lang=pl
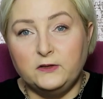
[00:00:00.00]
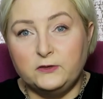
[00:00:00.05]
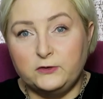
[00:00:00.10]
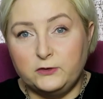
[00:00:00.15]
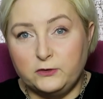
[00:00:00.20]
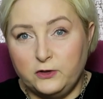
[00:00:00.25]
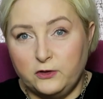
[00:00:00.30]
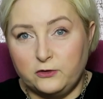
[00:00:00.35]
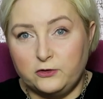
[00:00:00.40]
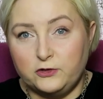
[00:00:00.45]

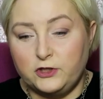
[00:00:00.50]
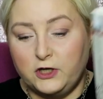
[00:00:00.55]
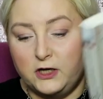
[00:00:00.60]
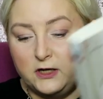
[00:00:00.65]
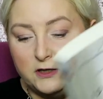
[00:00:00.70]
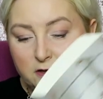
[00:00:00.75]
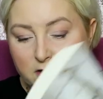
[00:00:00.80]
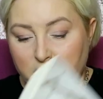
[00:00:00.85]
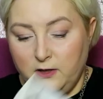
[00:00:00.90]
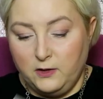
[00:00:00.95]
Co
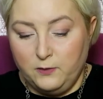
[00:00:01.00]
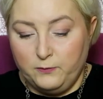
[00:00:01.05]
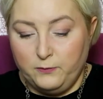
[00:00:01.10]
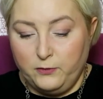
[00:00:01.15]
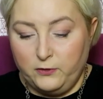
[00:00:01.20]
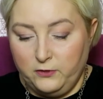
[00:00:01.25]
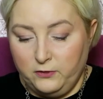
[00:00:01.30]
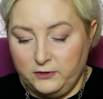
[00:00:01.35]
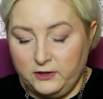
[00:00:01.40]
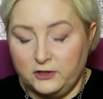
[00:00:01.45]
gorsza,
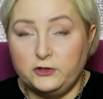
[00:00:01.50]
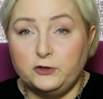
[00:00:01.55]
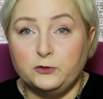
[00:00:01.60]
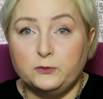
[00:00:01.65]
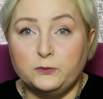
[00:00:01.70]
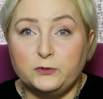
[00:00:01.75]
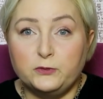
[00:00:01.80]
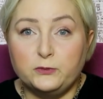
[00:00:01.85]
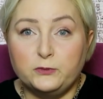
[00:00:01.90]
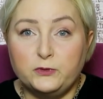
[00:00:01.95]
Pogoda
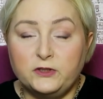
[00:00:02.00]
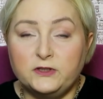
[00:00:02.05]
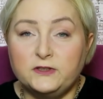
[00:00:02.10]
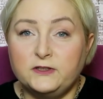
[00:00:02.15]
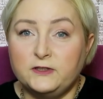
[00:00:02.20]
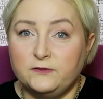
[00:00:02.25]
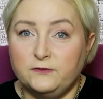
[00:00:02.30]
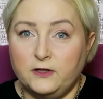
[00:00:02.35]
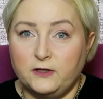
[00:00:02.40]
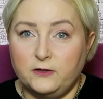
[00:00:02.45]
się psuje,
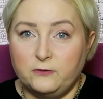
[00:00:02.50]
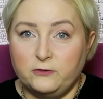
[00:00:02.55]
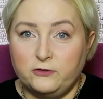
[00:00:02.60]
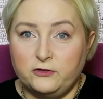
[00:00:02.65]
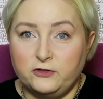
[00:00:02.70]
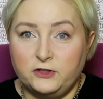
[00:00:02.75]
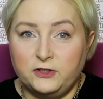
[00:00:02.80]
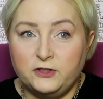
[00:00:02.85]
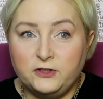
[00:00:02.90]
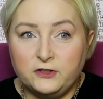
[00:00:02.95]
zrywają
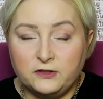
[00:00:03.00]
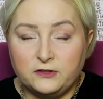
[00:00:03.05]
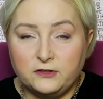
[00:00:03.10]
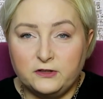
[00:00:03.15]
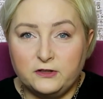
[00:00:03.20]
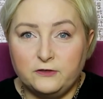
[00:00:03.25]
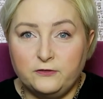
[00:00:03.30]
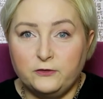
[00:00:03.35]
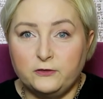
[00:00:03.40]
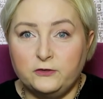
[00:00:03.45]
się linie
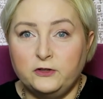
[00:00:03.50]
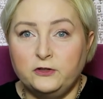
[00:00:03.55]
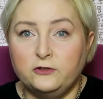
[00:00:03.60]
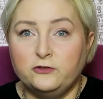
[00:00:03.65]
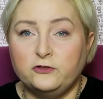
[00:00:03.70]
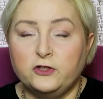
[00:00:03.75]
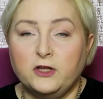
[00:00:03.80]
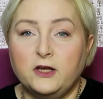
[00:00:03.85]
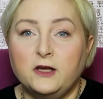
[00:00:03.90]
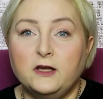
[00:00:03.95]

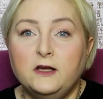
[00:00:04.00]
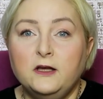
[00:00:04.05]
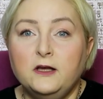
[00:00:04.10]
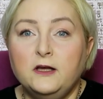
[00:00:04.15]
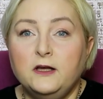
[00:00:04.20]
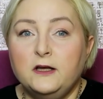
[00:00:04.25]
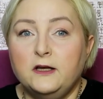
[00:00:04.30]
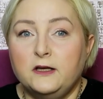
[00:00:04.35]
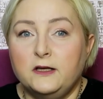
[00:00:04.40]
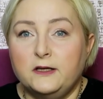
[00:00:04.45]
telefoniczne,
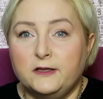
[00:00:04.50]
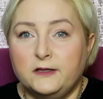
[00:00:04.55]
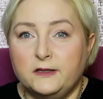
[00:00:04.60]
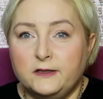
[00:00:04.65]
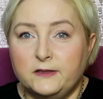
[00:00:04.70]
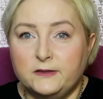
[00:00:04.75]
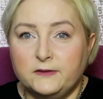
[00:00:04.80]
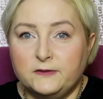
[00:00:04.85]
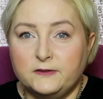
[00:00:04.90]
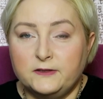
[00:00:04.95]

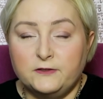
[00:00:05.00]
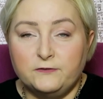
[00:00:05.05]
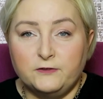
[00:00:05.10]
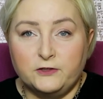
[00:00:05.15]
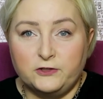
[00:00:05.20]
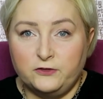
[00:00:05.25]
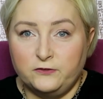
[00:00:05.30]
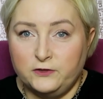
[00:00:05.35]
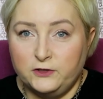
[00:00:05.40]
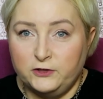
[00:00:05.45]
e, zrywa
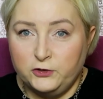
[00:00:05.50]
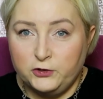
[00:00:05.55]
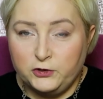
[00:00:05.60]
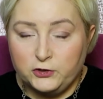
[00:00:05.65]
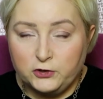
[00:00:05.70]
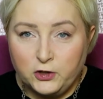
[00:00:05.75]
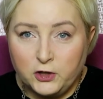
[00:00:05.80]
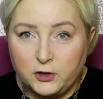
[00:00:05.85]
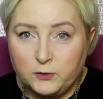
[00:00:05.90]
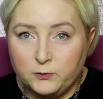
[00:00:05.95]
się wielki
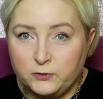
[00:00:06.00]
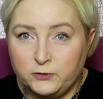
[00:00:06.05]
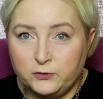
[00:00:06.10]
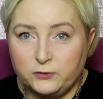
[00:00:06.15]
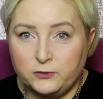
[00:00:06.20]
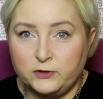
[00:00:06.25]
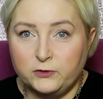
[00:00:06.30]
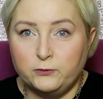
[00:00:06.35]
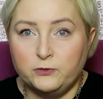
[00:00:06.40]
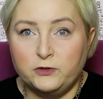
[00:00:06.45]
sztorm,
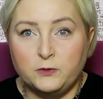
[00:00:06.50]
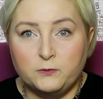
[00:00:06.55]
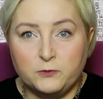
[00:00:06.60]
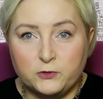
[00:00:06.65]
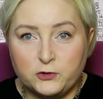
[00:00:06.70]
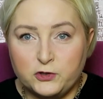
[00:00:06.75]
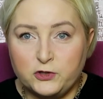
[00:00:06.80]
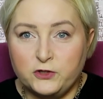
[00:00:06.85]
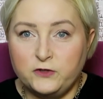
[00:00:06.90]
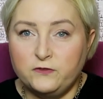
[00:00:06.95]
który
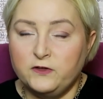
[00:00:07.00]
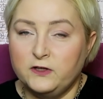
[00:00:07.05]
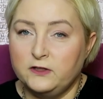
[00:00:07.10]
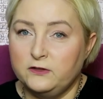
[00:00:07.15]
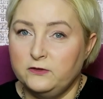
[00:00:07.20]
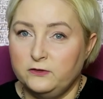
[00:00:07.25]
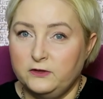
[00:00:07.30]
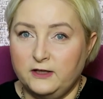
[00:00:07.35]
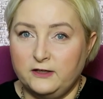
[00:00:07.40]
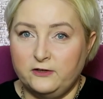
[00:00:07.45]
uniemożliwia
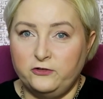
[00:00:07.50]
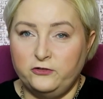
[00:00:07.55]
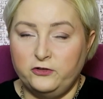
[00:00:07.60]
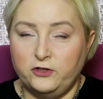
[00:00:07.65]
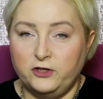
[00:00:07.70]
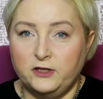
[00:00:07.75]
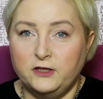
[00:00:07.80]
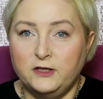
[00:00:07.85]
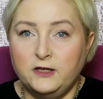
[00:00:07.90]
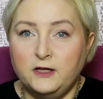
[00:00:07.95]

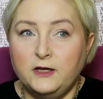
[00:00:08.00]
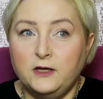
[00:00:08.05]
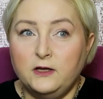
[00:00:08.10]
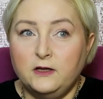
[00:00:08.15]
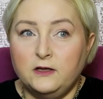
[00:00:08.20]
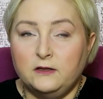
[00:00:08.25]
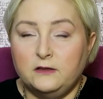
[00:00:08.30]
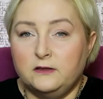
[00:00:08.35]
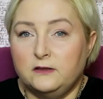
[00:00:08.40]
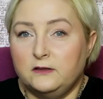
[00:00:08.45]
dotarcie
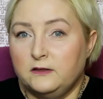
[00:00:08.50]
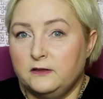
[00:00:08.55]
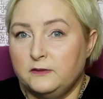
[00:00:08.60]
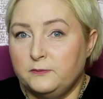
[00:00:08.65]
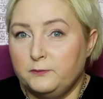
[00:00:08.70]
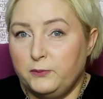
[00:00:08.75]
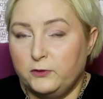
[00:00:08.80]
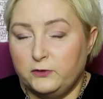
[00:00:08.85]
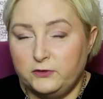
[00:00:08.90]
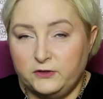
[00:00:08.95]
e,
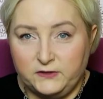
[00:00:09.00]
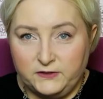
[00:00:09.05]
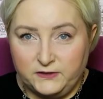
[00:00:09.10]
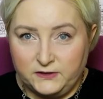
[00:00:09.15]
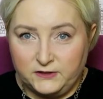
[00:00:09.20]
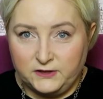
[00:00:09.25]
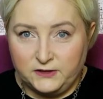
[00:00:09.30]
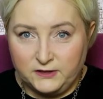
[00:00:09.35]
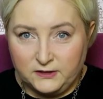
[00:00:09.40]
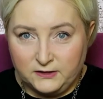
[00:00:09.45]

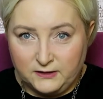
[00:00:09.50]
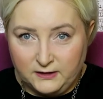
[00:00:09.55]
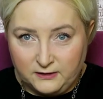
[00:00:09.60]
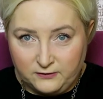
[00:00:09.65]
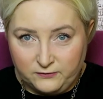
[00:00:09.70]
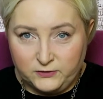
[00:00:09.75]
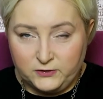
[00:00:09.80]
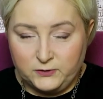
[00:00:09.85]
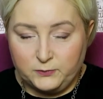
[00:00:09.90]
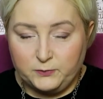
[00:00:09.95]
policji
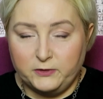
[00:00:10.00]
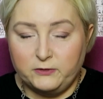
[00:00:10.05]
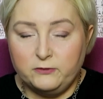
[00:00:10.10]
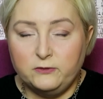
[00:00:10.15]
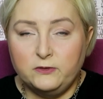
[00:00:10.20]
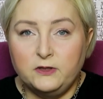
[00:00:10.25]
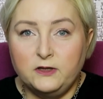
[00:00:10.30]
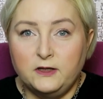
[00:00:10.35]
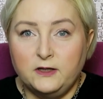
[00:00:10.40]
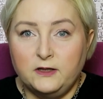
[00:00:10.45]
na wyspę
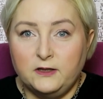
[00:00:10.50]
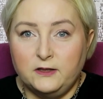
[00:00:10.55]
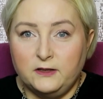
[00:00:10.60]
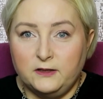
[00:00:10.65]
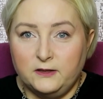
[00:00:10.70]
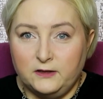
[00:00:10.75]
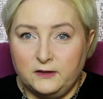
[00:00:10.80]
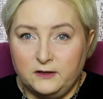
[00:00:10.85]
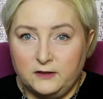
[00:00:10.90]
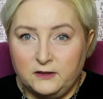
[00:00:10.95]

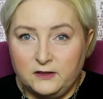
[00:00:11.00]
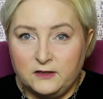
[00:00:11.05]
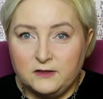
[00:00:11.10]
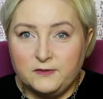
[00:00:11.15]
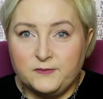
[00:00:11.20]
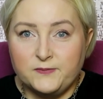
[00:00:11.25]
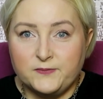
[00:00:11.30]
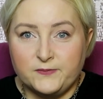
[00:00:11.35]
i